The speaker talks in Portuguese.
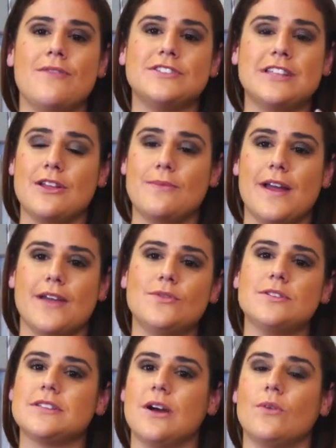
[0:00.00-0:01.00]
É, você tem uma
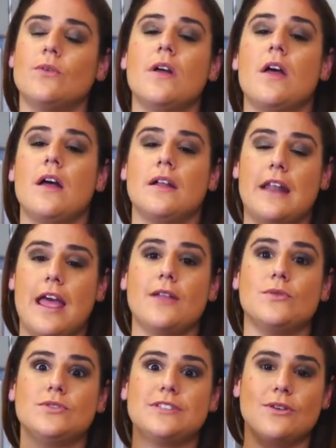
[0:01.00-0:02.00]
redução
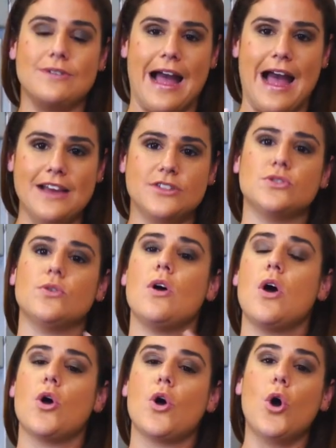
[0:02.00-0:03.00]
né, no seu gasto
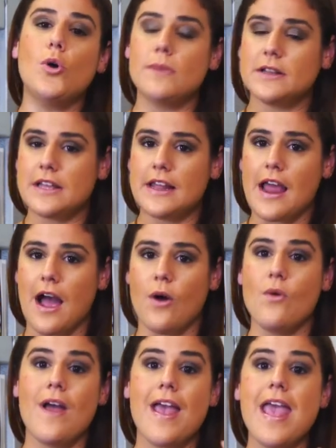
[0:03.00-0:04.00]
com
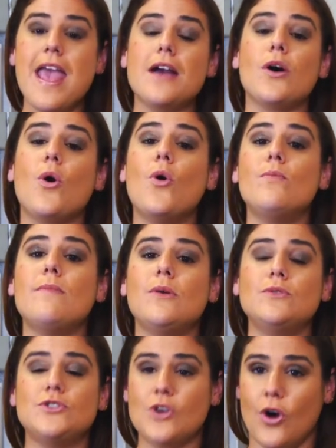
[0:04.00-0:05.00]
material e com
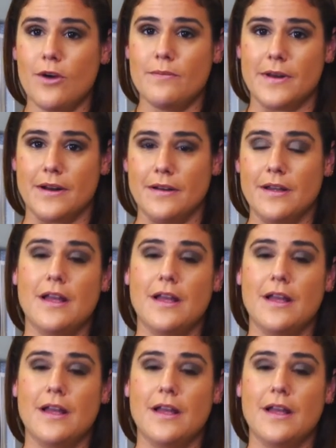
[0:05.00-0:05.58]
mão de obra.